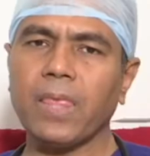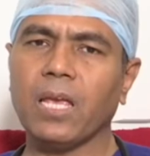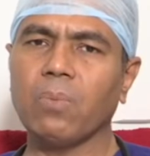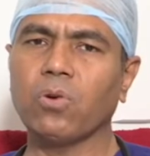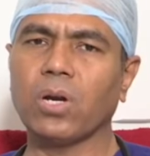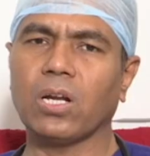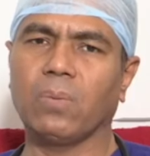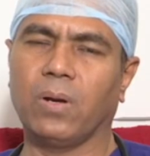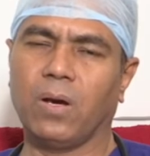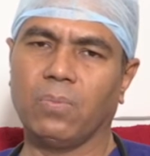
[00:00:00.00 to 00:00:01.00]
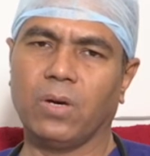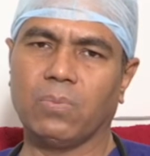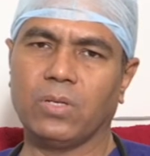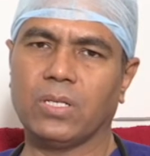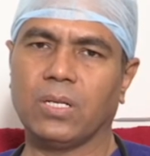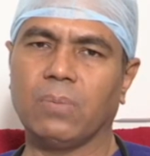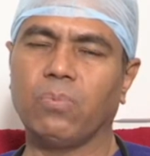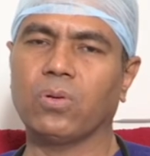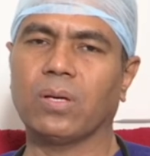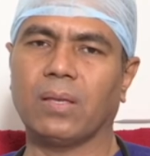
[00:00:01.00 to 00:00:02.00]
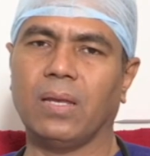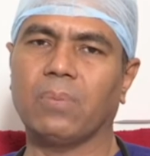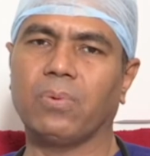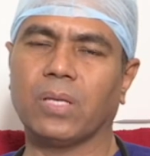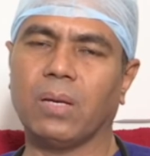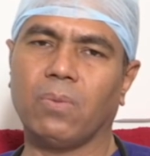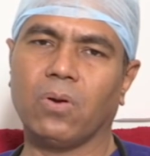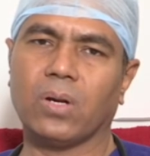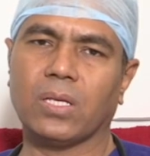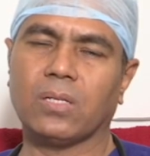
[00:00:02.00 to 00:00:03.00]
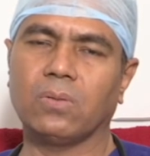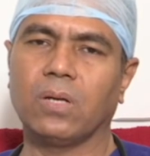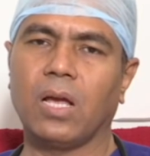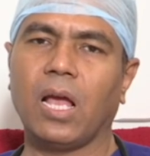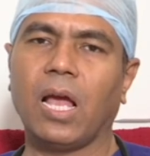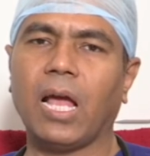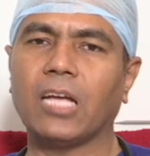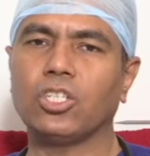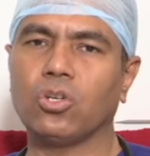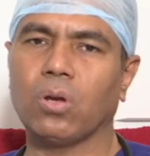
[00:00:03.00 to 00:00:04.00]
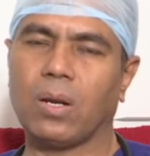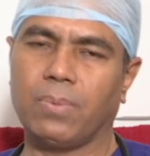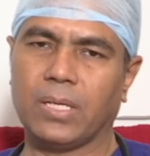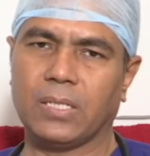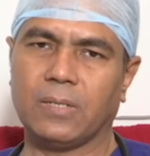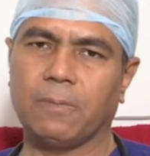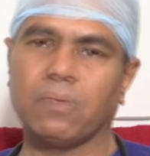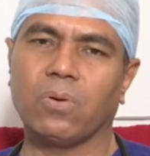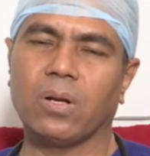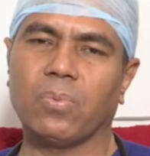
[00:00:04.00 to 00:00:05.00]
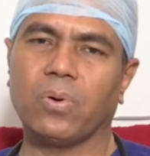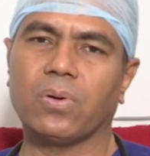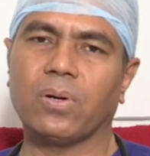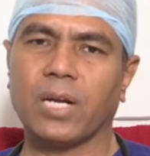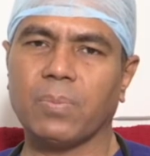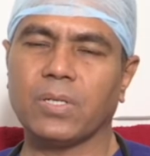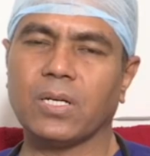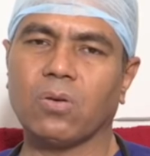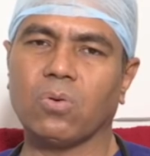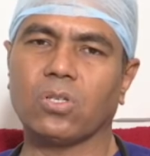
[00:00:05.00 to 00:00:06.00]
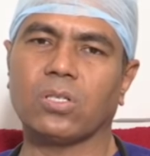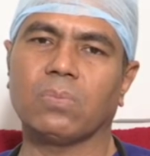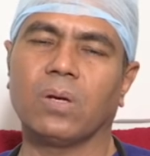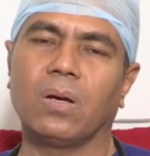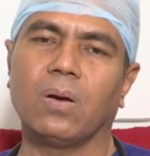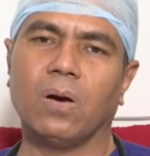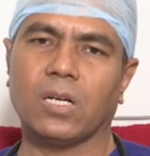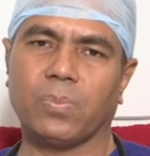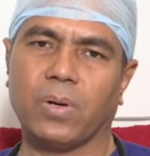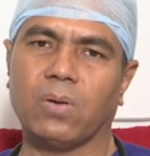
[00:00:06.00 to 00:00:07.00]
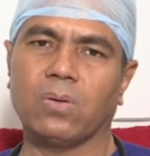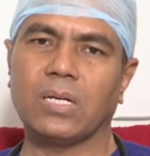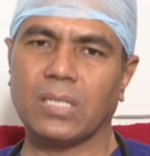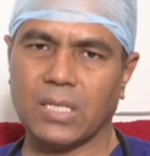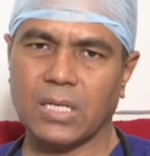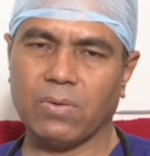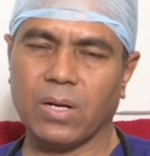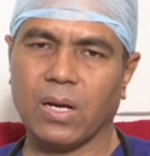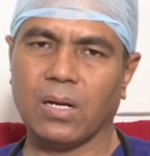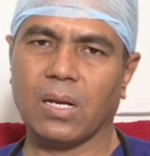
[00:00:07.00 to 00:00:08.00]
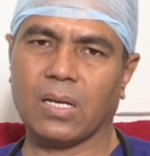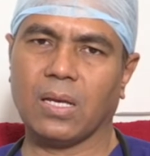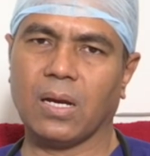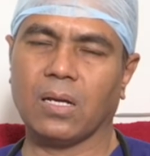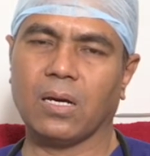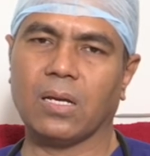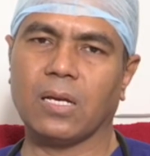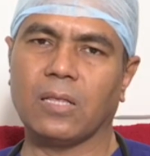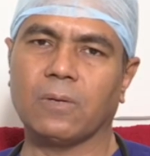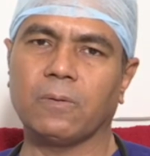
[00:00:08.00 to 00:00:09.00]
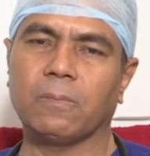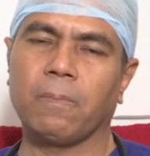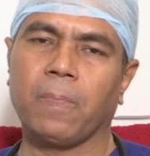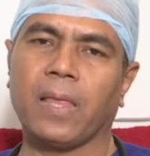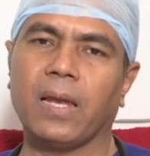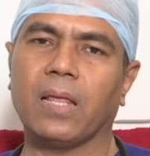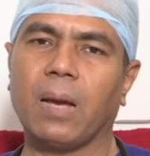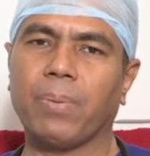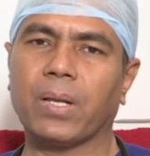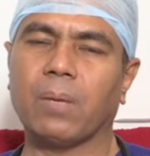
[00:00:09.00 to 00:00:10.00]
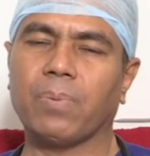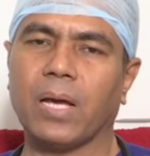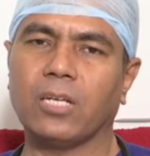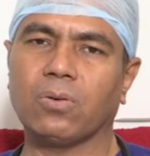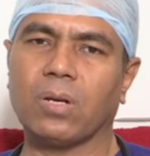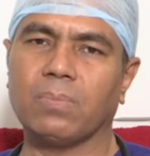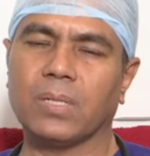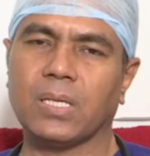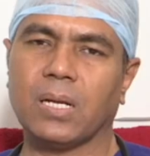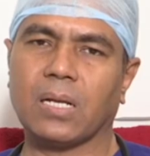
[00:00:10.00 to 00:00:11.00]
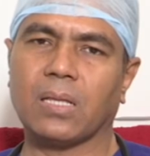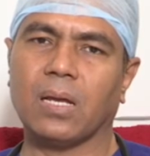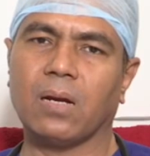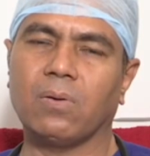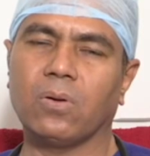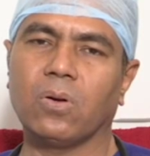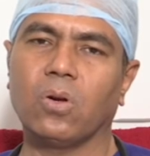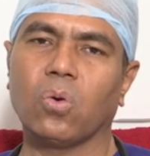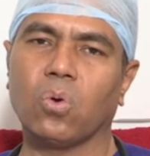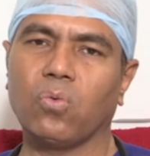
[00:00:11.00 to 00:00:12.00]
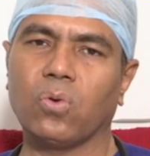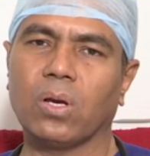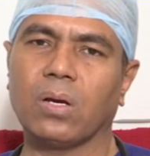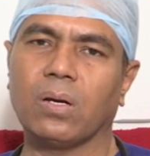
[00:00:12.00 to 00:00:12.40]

ఈ మూడిట్లో మనం అనుమానం నుంచి పూర్తిగా తెలియకపోతే మరో టెస్ట్ యాంజియోగ్రామ్ టెస్ట్ గుండె పోటును ట్రీట్మెంట్ చేయడం కోసం హాస్పిటల్లో ఇంజక్షన్ ఇవ్వడం కానీ రక్తం గడ్డ కరిగేందుకు లేదా అప్పటికప్పుడు యాంజియోగ్రామ్ చేసి రక్తనాళంలో కొవ్వును